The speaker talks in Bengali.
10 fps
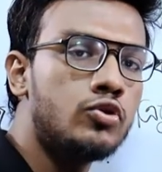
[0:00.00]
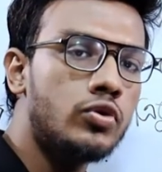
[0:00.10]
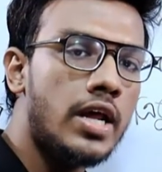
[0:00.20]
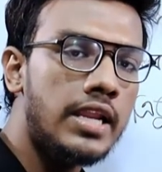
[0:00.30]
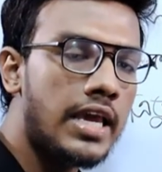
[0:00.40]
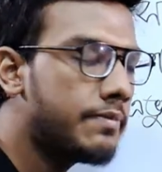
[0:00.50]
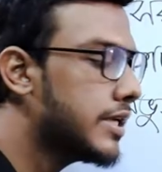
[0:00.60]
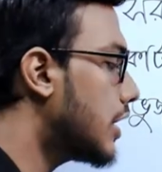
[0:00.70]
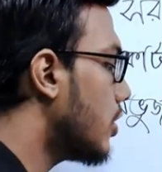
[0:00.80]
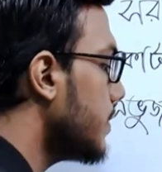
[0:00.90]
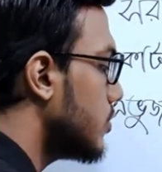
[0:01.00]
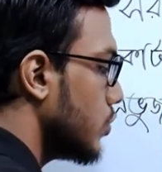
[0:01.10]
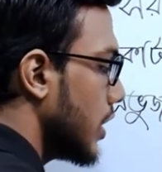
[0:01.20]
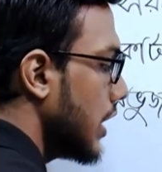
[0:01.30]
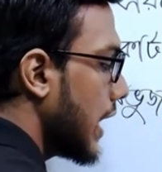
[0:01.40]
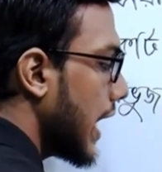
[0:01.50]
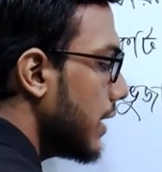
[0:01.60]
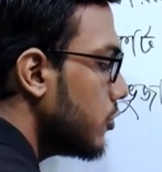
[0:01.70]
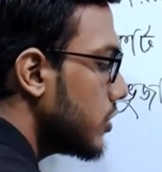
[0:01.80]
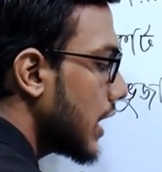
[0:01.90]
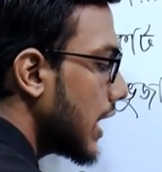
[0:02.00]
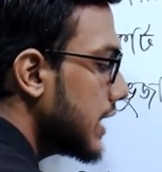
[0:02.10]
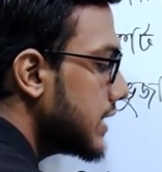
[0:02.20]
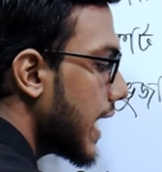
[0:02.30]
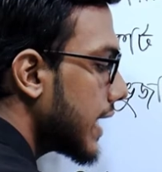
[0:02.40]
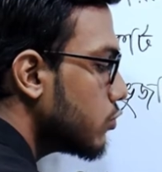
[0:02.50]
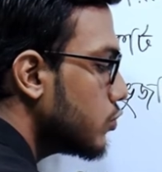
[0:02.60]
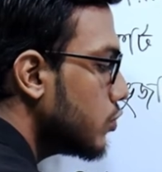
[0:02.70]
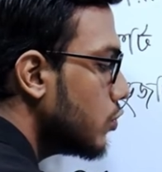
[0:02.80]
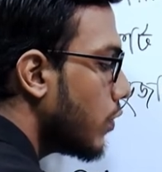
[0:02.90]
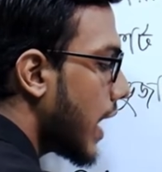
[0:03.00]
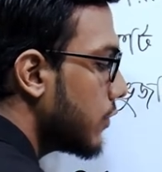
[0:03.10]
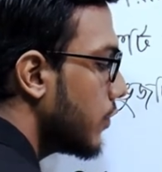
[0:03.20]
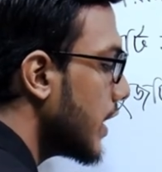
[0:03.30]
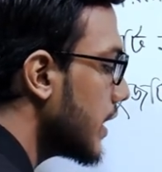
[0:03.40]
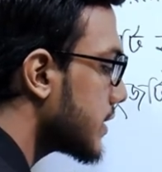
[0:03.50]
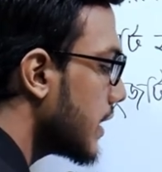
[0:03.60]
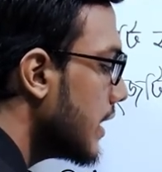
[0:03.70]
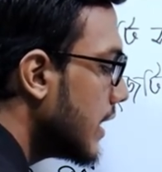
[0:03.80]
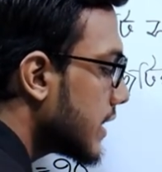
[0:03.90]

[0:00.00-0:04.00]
টোটাল এবিটা হবে দুই এর মধ্যে এই যে এতটুকু ওয়ান হয়ে গেছে